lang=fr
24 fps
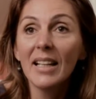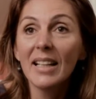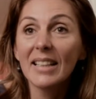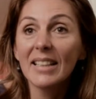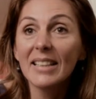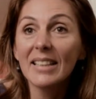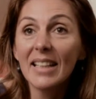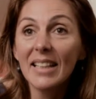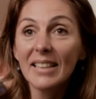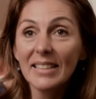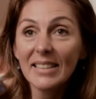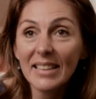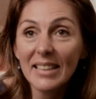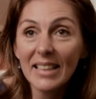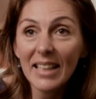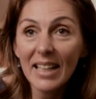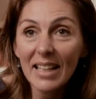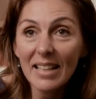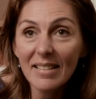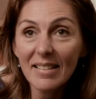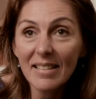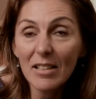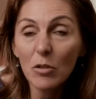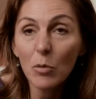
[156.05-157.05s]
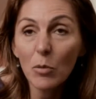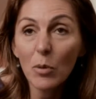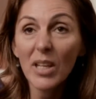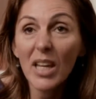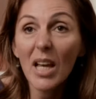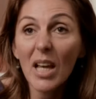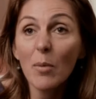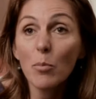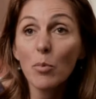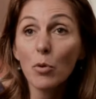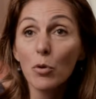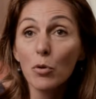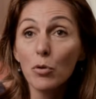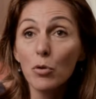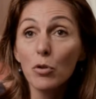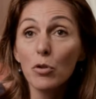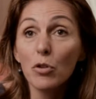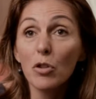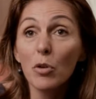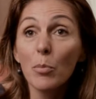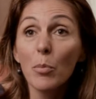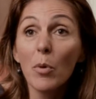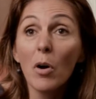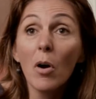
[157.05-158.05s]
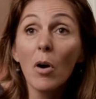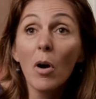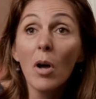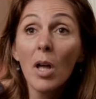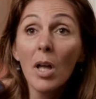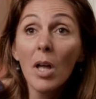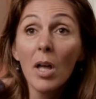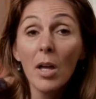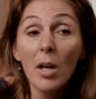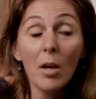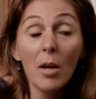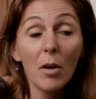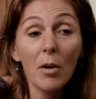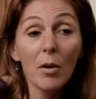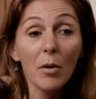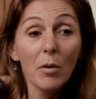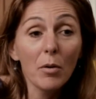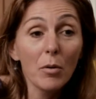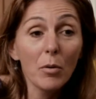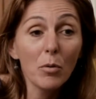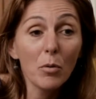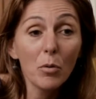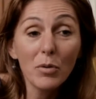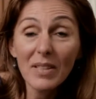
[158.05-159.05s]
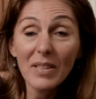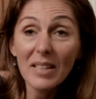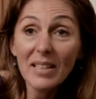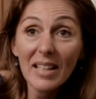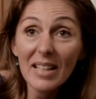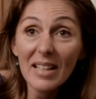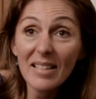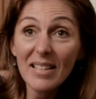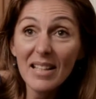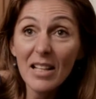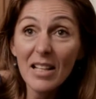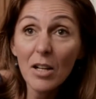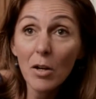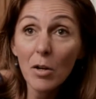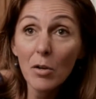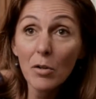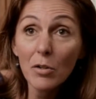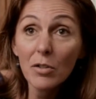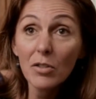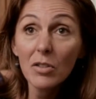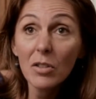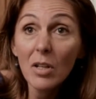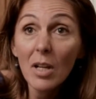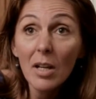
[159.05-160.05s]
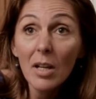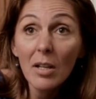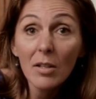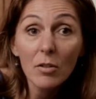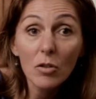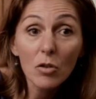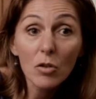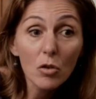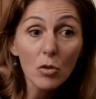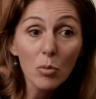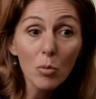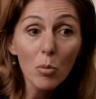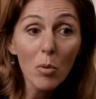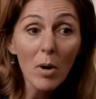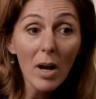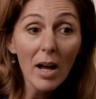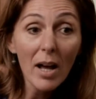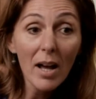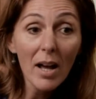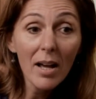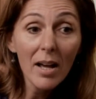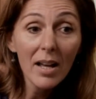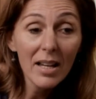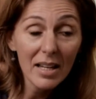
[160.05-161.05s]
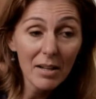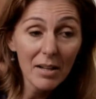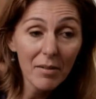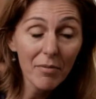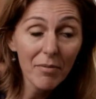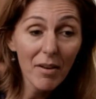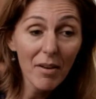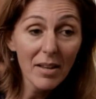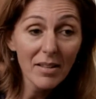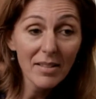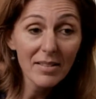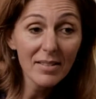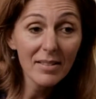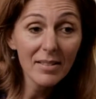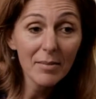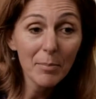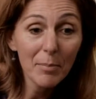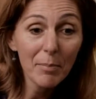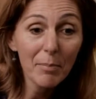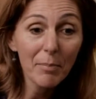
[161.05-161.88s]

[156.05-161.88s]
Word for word: d'intégrer le citoyen pour justement euh, que cette résilience soit et fasse